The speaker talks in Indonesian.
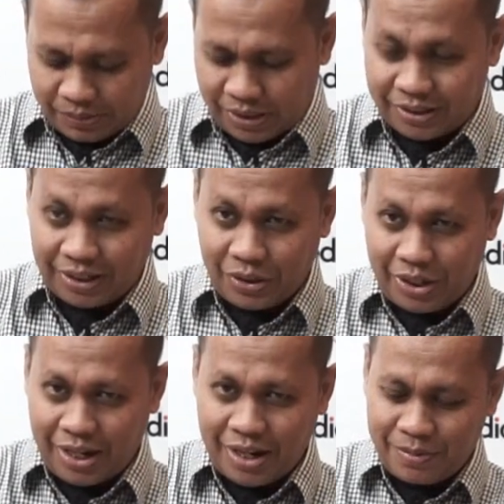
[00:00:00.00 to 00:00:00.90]
yang
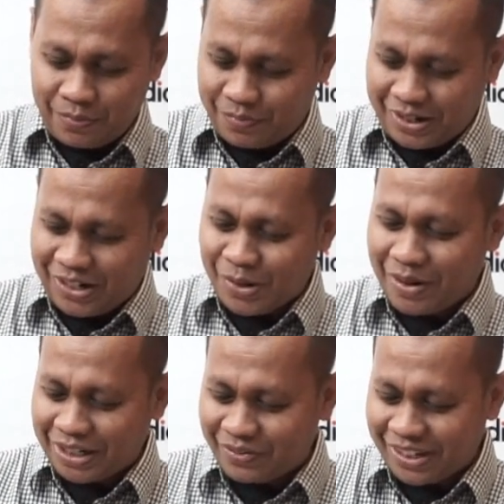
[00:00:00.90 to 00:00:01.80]
satunya
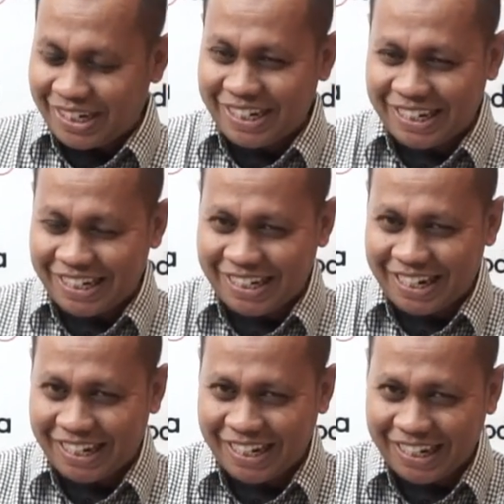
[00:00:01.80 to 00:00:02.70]
bergelombang seperti gini
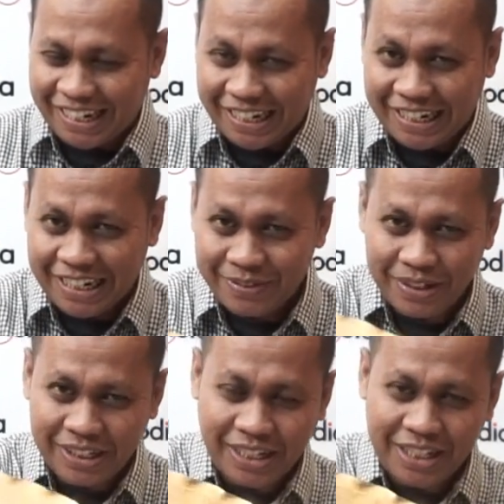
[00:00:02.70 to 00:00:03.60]
nah keren
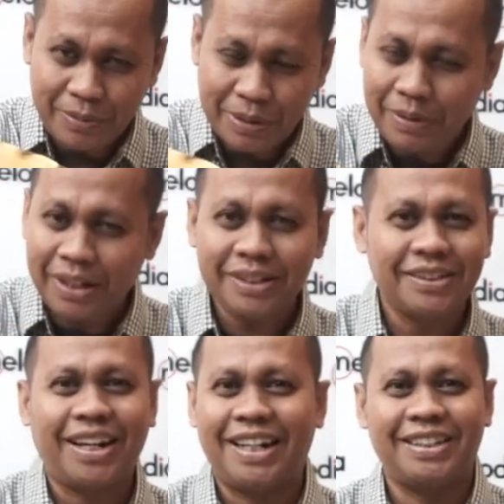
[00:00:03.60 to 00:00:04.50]
banget kan teman-teman
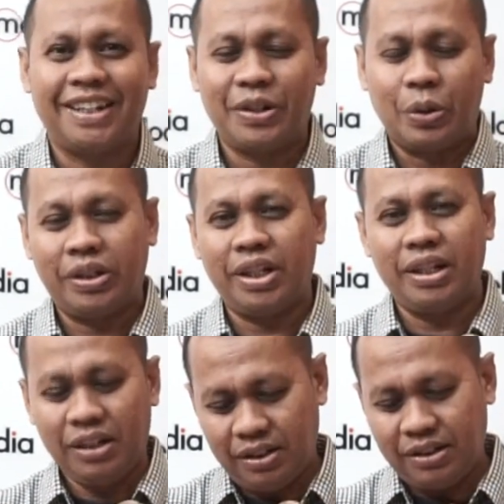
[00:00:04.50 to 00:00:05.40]
sangat-sangat oke okay.
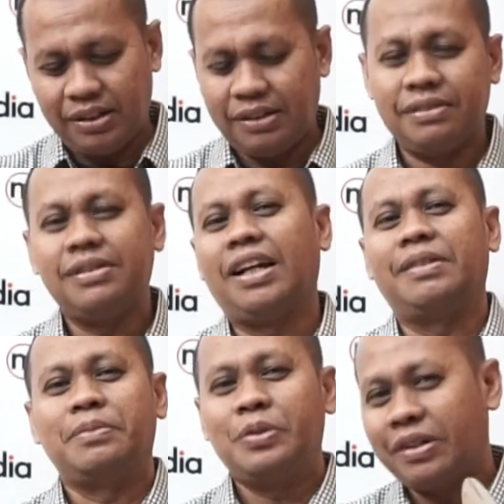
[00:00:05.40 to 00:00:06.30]
dan
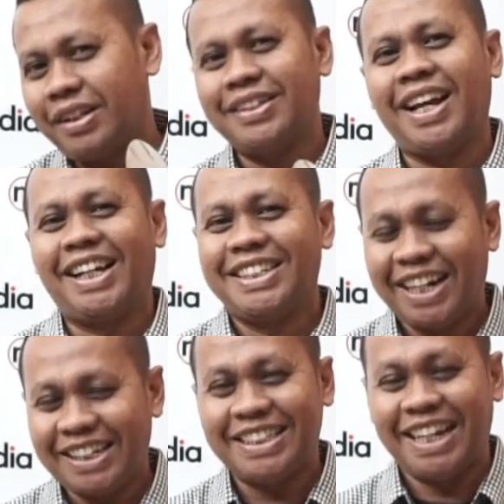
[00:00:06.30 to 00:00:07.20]
mungkin
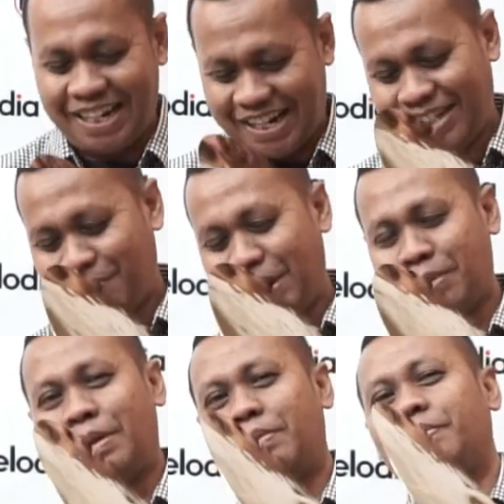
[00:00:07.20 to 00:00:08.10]
sangat-sangat jarang
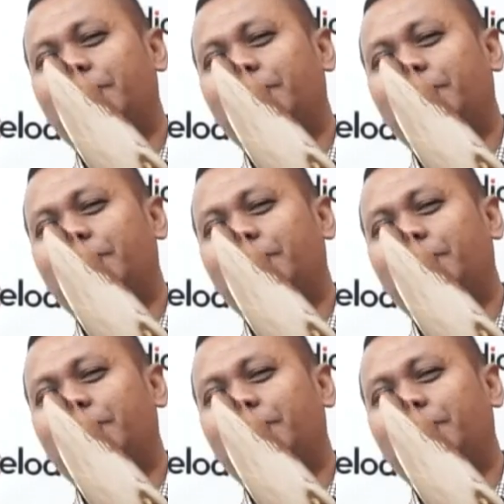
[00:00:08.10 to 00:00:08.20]
teman-teman